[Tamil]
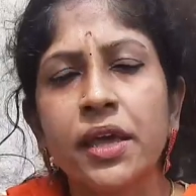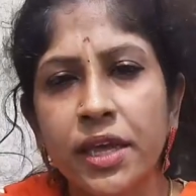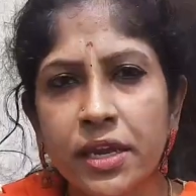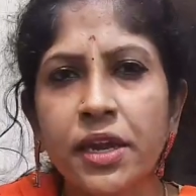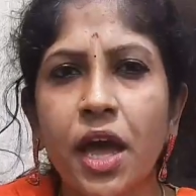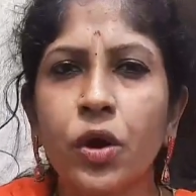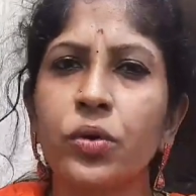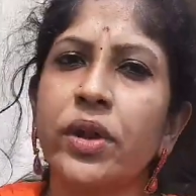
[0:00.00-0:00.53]
என்ன
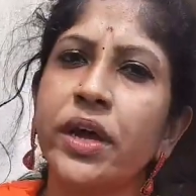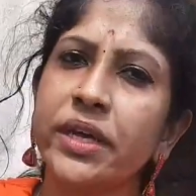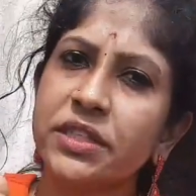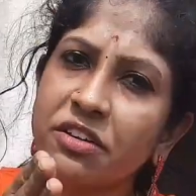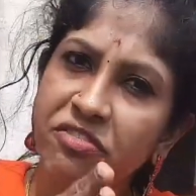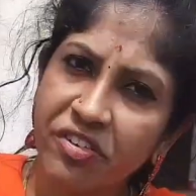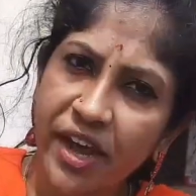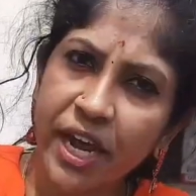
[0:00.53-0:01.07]
ஆகும்னா
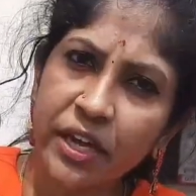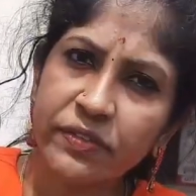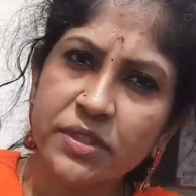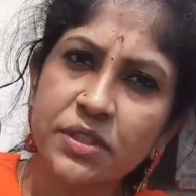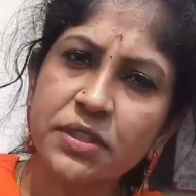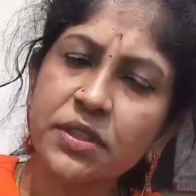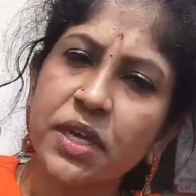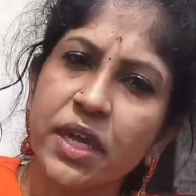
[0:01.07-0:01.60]
இந்த ஃபேட்
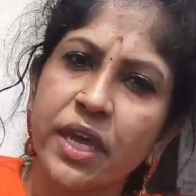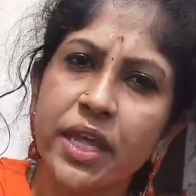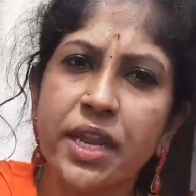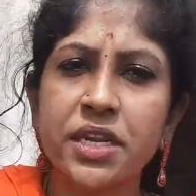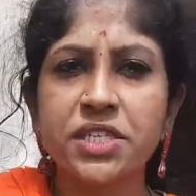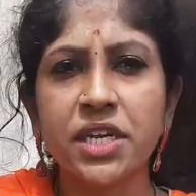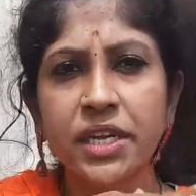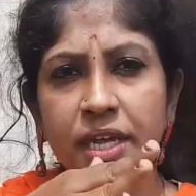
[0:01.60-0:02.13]
வந்து
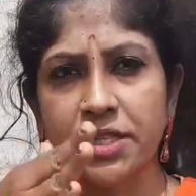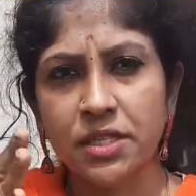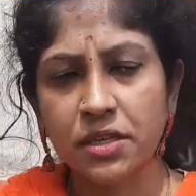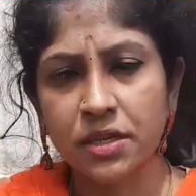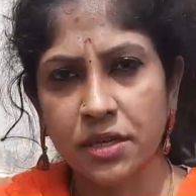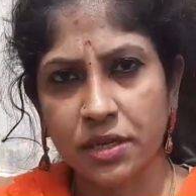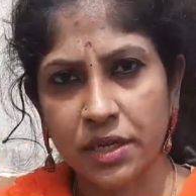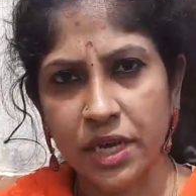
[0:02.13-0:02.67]
எனர்ஜியாக
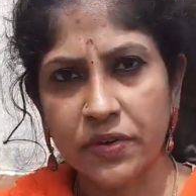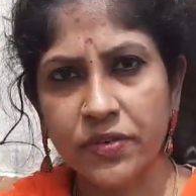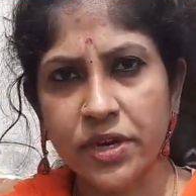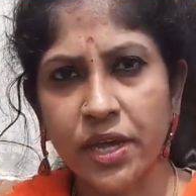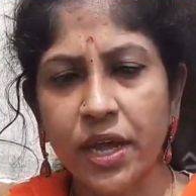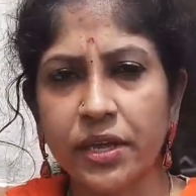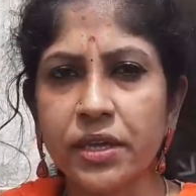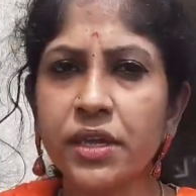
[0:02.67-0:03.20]
கன்
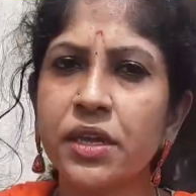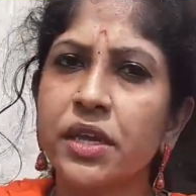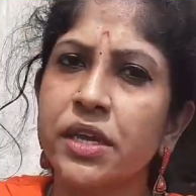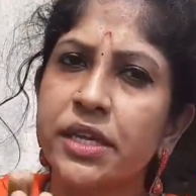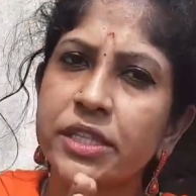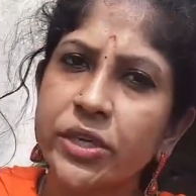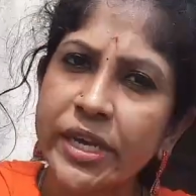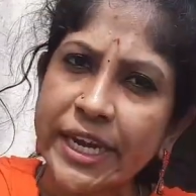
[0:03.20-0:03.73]
கன்வெர்ட் ஆகி
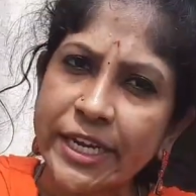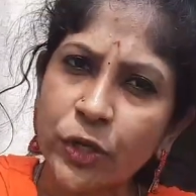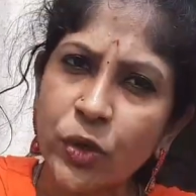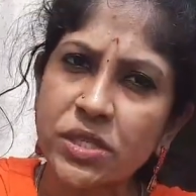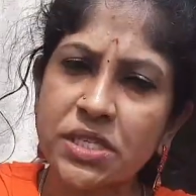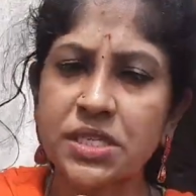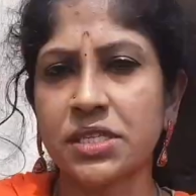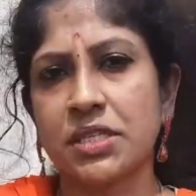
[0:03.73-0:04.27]
இந்த
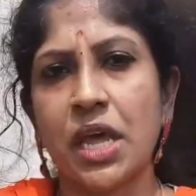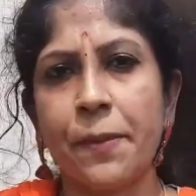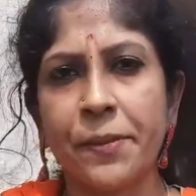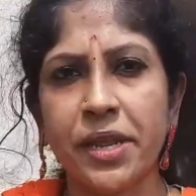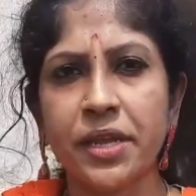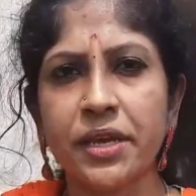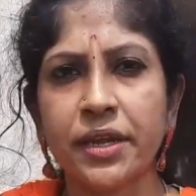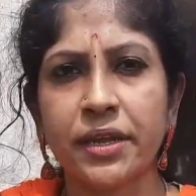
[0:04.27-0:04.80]
கிட்டோசிஸ்ட்
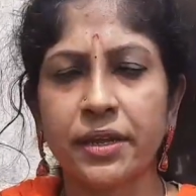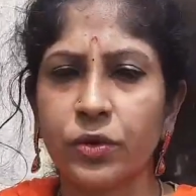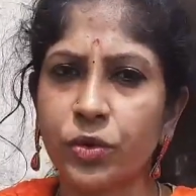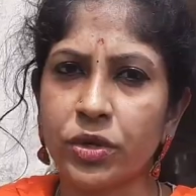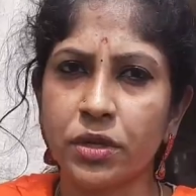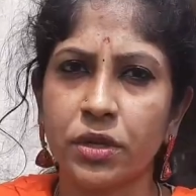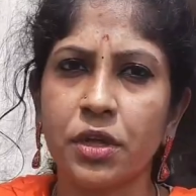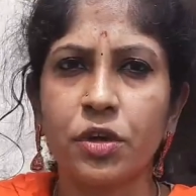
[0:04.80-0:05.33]
அப்படிங்கிற ஒரு